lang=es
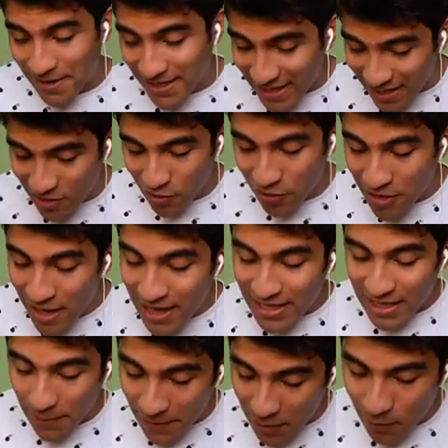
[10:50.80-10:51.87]
y la verdad es que John
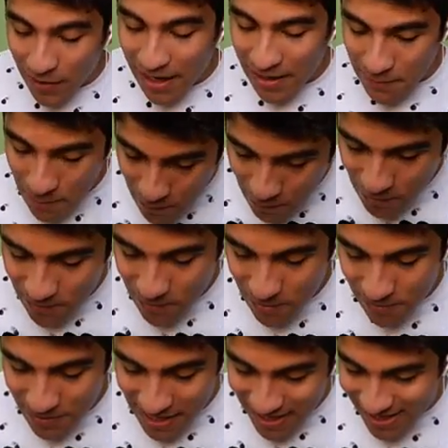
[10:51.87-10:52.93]
sabe jugar muy
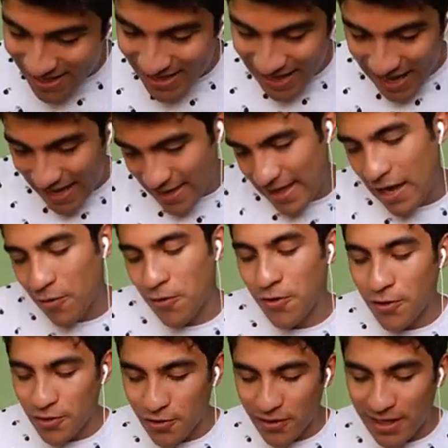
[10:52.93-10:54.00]
muy bien, ya, ya lo
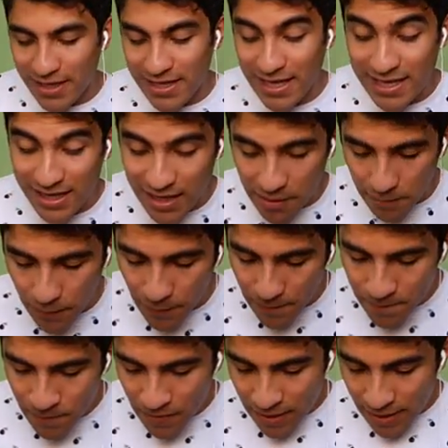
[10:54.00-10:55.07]
conozco desde hace
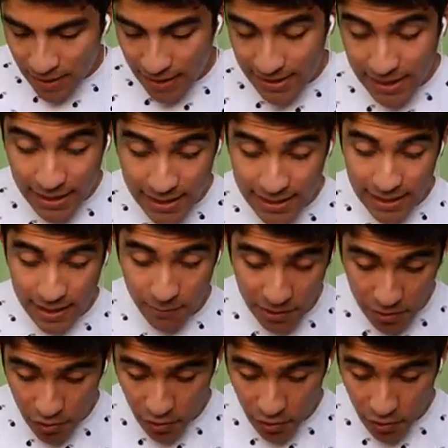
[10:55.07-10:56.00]
tiempo, está desde que